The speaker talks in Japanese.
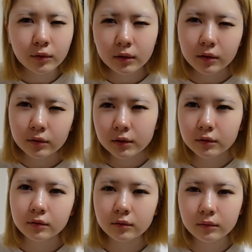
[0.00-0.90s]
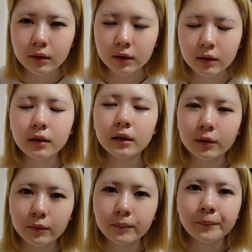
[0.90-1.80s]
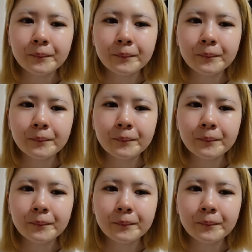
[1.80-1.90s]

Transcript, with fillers: こんな顔で言うのあれなんだけど、